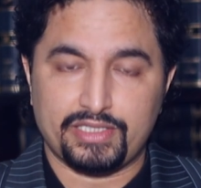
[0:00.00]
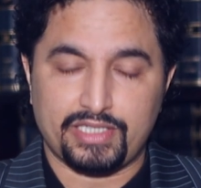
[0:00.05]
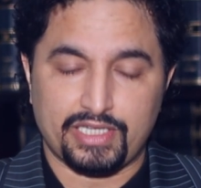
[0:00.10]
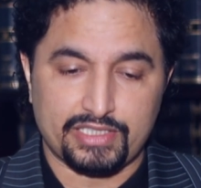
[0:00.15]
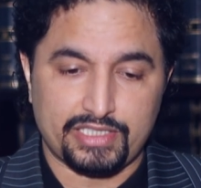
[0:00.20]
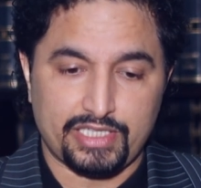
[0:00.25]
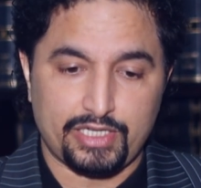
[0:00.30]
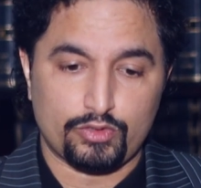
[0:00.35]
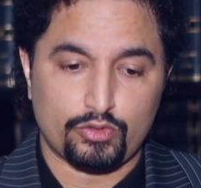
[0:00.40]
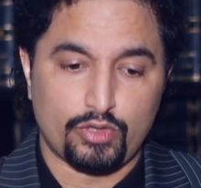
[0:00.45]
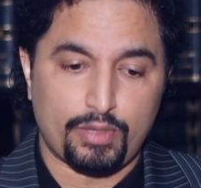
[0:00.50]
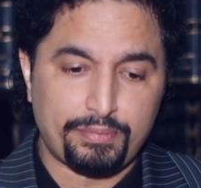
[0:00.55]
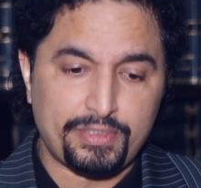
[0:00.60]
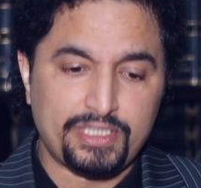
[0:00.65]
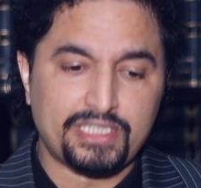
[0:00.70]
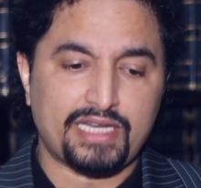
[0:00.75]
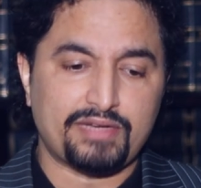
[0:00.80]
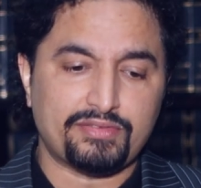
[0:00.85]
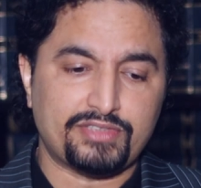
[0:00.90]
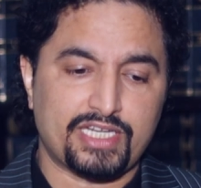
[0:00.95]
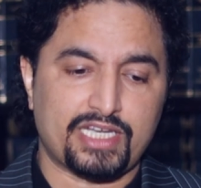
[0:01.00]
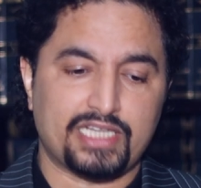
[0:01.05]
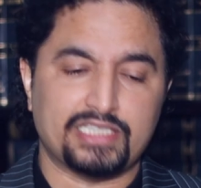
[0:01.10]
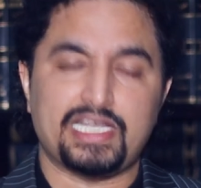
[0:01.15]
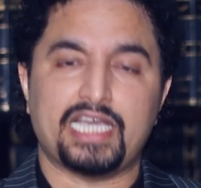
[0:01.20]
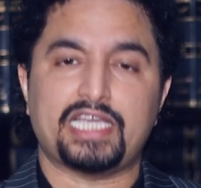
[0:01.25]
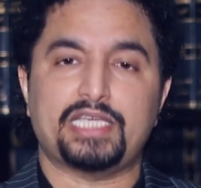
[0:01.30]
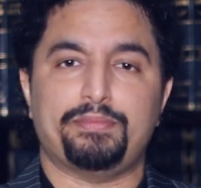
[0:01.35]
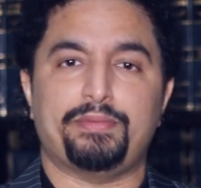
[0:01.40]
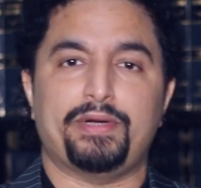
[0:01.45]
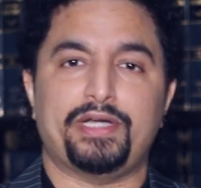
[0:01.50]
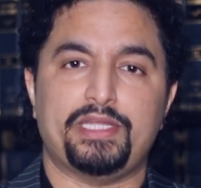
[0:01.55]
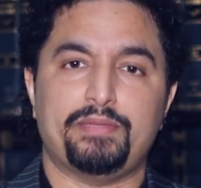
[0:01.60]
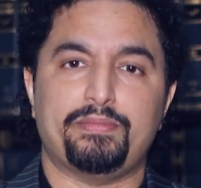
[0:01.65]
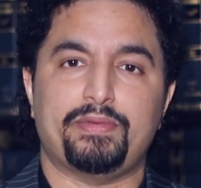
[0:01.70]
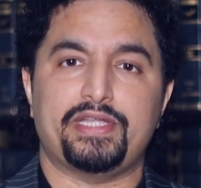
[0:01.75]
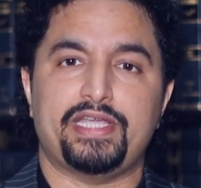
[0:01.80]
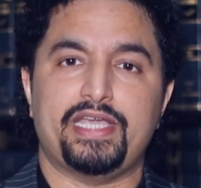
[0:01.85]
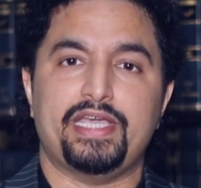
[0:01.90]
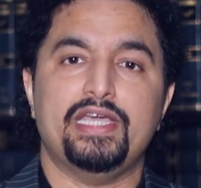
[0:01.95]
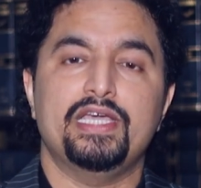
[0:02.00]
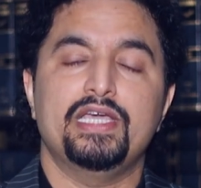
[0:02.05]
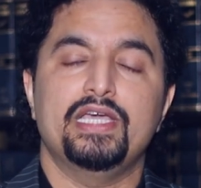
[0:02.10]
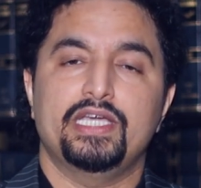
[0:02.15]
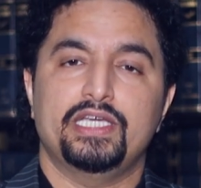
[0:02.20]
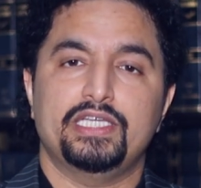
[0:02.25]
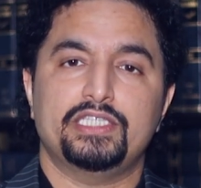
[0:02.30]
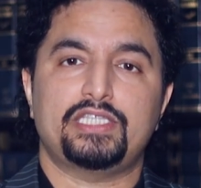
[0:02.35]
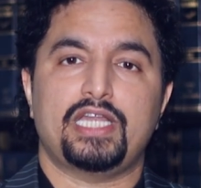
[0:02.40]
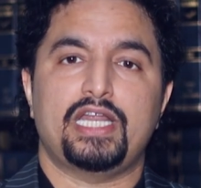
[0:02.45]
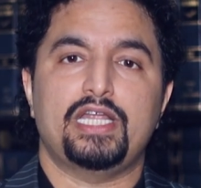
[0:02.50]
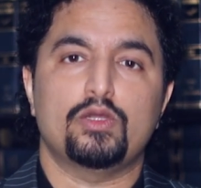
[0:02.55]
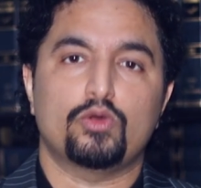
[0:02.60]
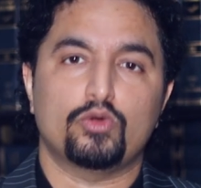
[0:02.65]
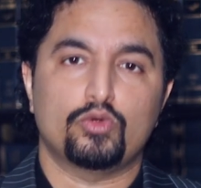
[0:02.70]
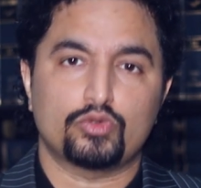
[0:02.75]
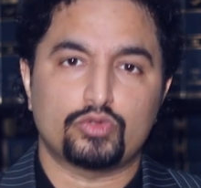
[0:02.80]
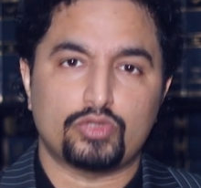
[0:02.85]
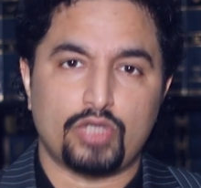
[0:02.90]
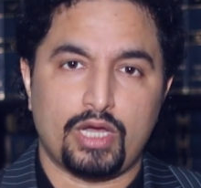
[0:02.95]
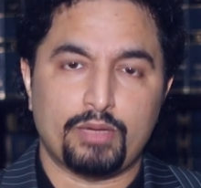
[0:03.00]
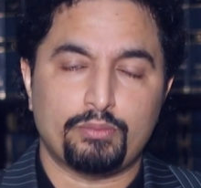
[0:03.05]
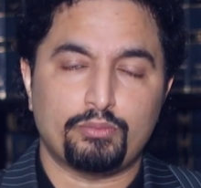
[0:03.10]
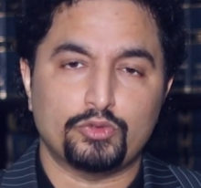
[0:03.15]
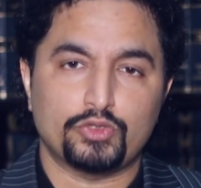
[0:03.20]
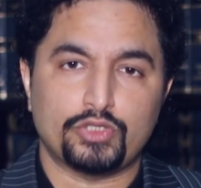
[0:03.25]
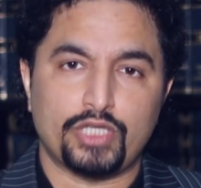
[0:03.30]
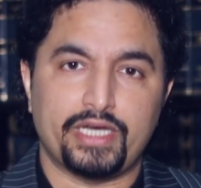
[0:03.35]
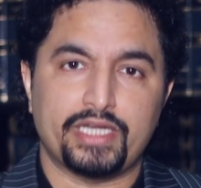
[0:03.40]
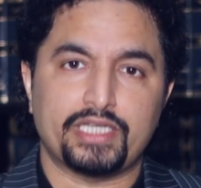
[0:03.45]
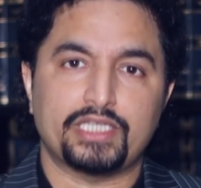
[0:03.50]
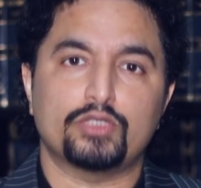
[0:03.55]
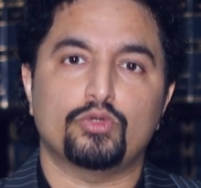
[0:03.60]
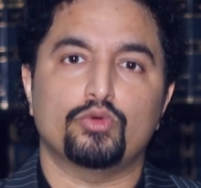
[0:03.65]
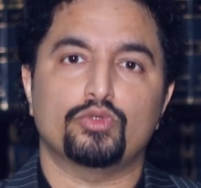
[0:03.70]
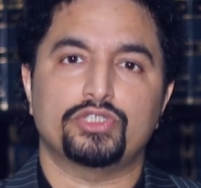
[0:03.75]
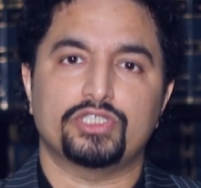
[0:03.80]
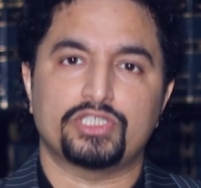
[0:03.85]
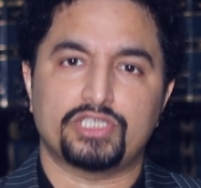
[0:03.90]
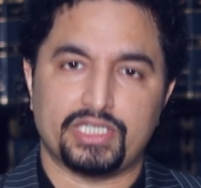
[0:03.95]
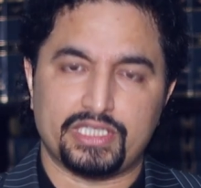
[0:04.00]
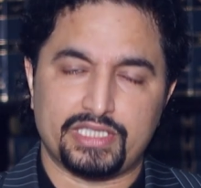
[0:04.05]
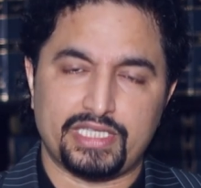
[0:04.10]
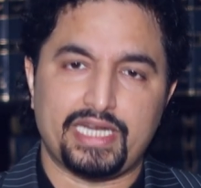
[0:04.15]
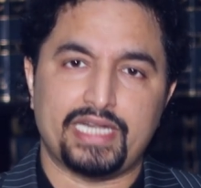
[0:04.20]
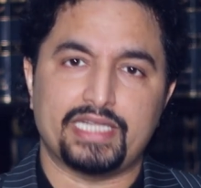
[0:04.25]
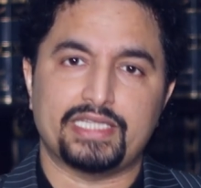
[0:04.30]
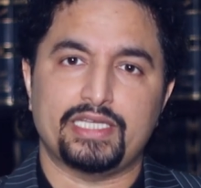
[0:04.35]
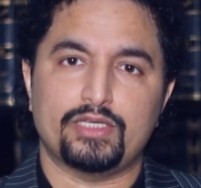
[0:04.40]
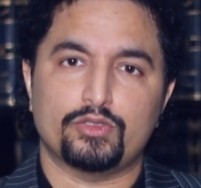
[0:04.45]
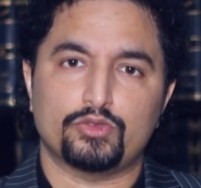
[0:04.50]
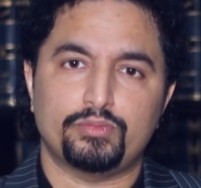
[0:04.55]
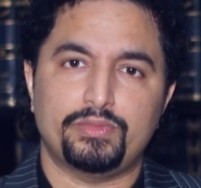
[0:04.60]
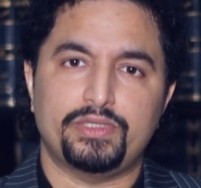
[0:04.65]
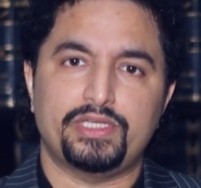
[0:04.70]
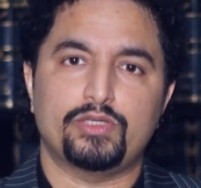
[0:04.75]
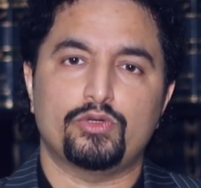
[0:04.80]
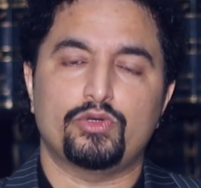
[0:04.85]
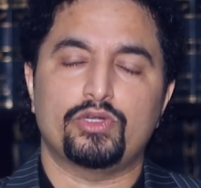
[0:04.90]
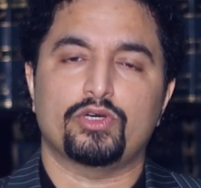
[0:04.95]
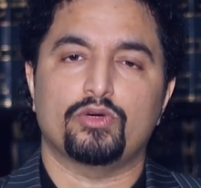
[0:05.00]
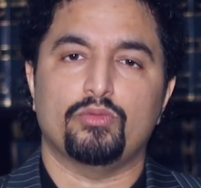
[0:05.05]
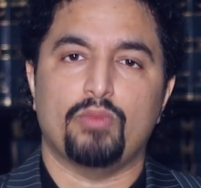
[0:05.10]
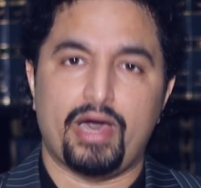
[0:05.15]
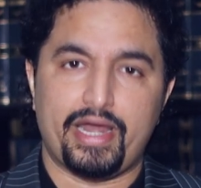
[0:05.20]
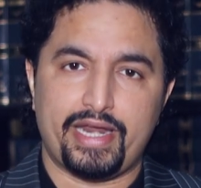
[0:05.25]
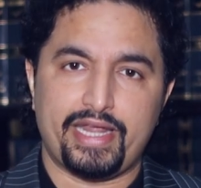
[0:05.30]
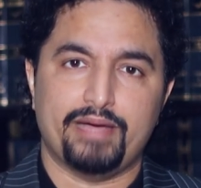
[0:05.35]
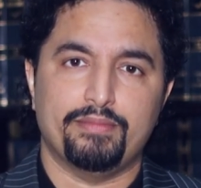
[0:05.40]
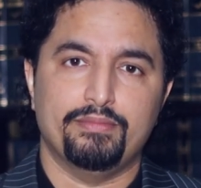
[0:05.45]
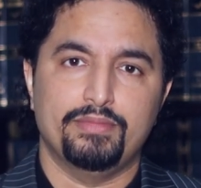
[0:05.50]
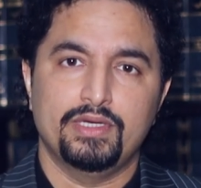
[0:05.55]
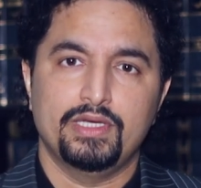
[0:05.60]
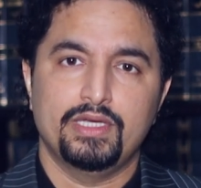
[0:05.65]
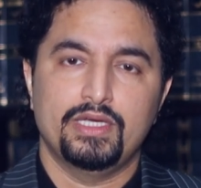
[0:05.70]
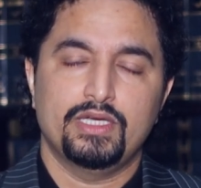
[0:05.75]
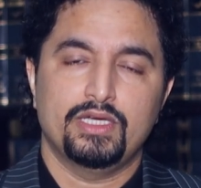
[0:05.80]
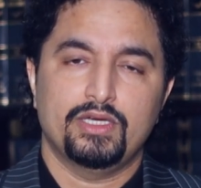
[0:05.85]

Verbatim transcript: करते रहें तो अपनी तरफ से गज़ा की पट्टी पर ये इसराइल को नुकसान पहुँचाने की कोशिश करते रहते हैं उसमें इन्होंने गुब्बारे अब